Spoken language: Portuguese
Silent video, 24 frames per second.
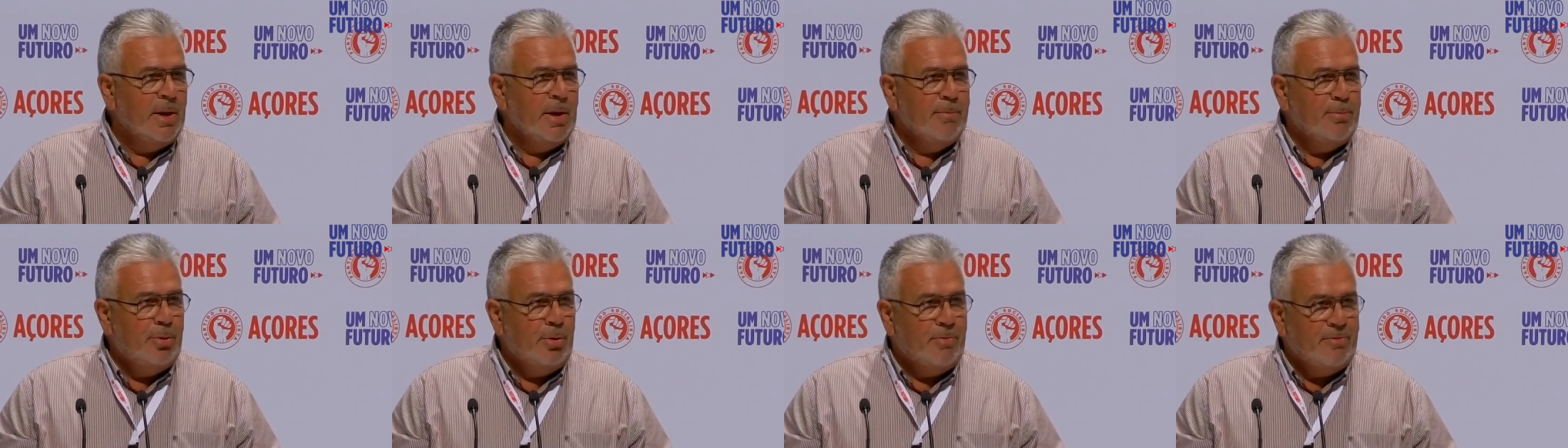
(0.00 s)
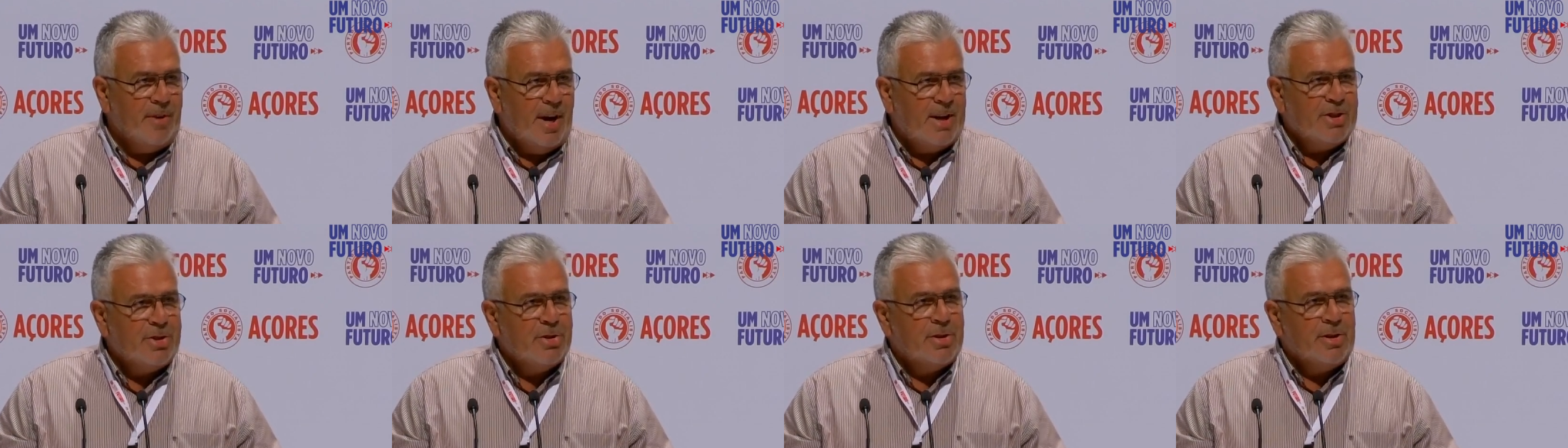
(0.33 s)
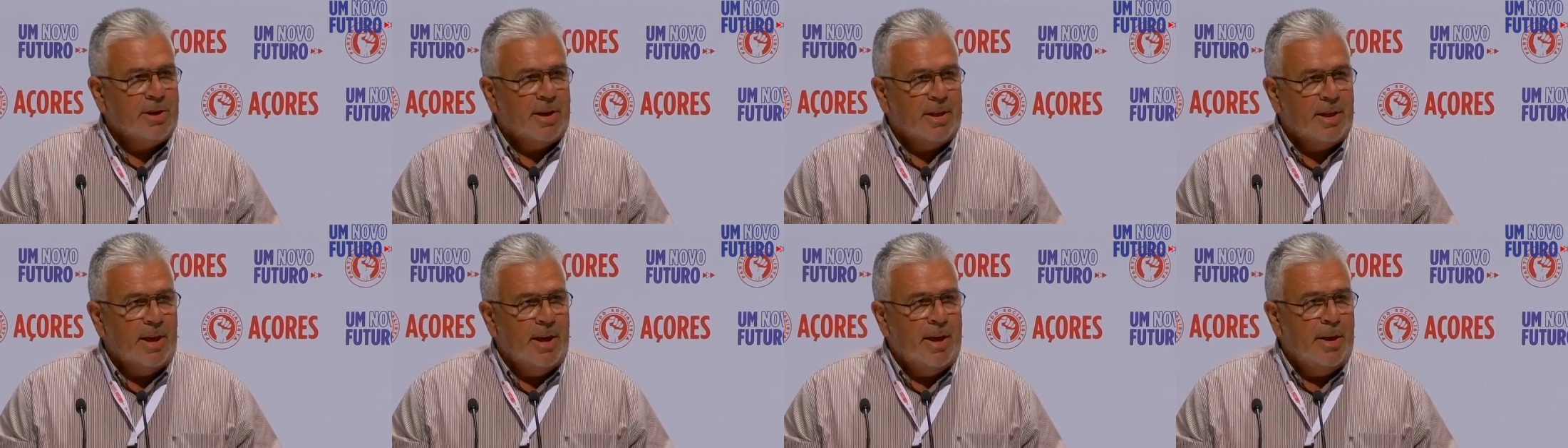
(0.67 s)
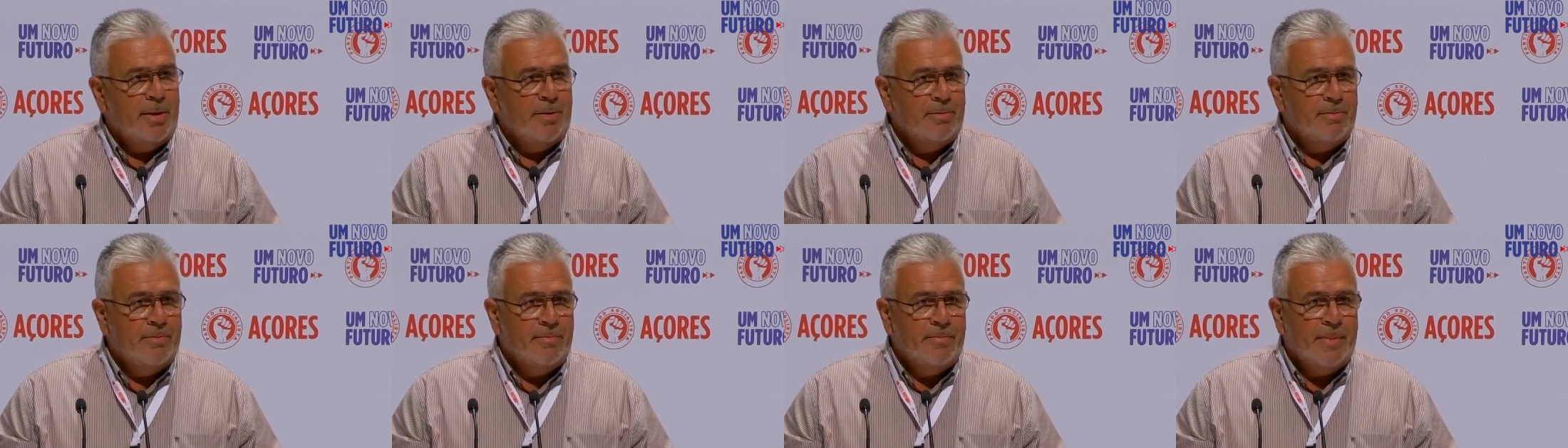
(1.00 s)
por Vasco Cardeiro,
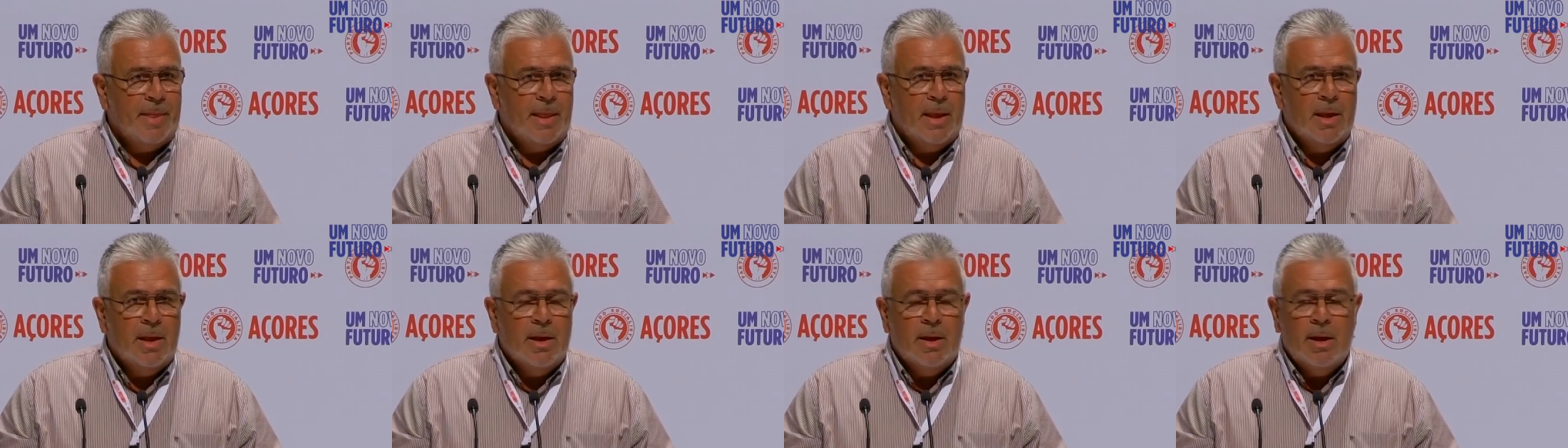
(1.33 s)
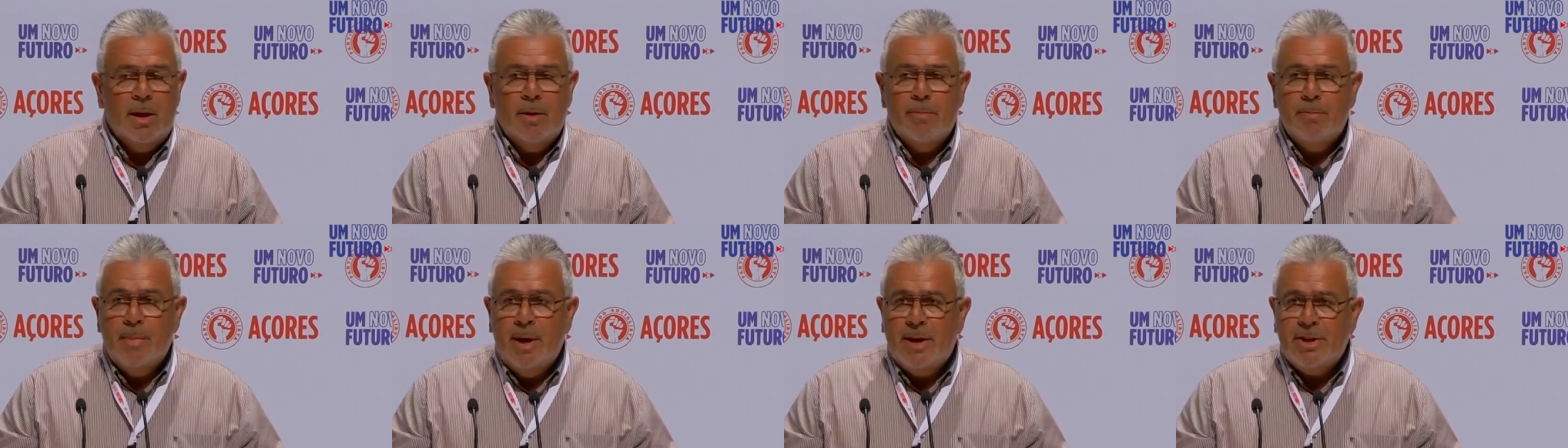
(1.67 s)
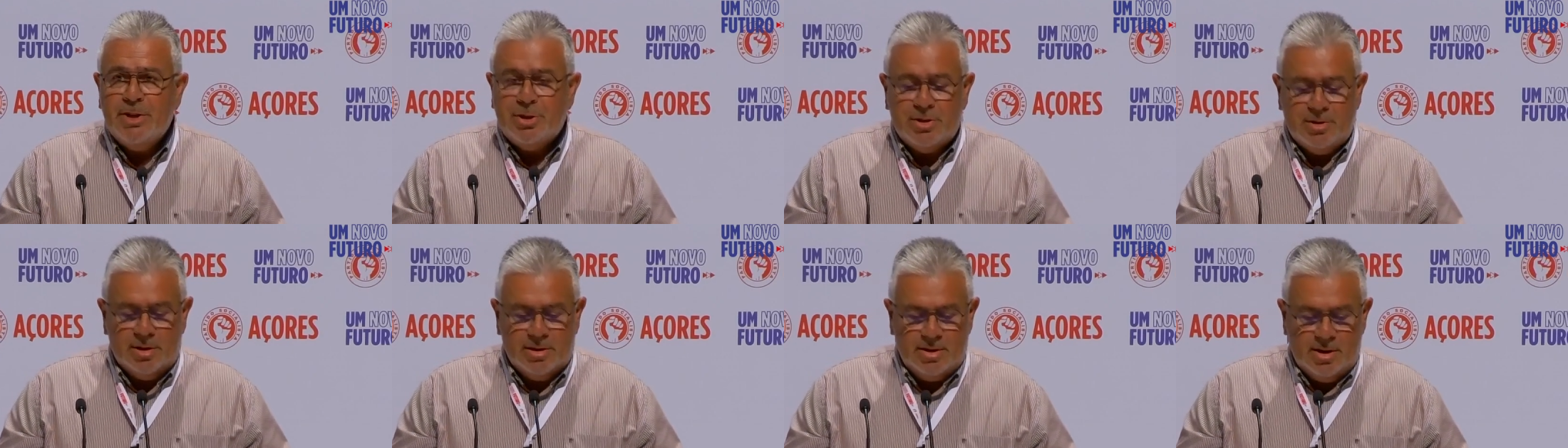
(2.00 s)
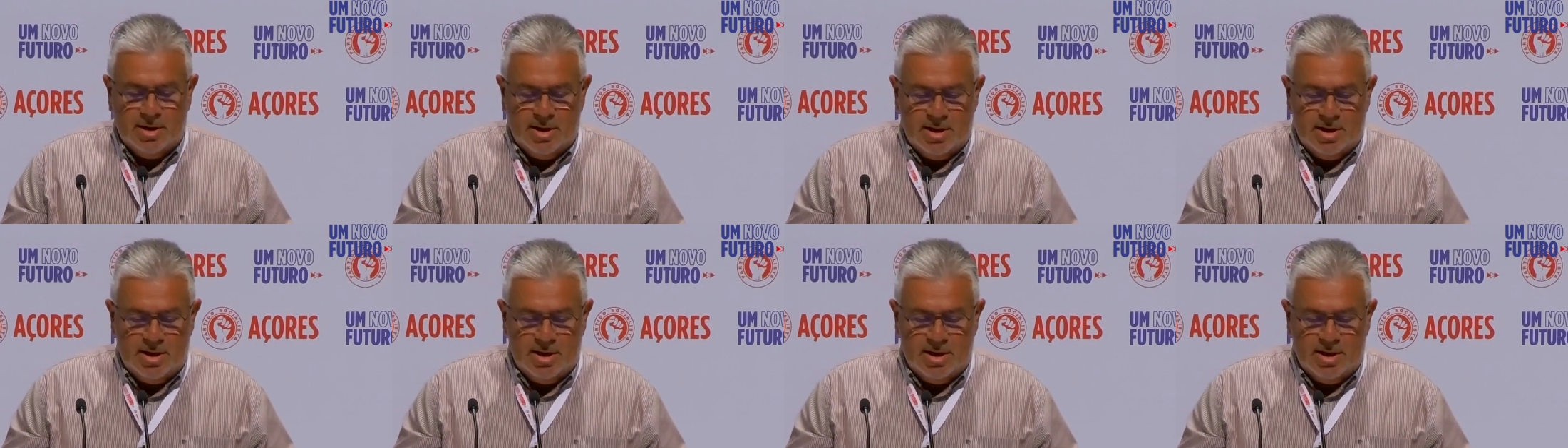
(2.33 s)
mas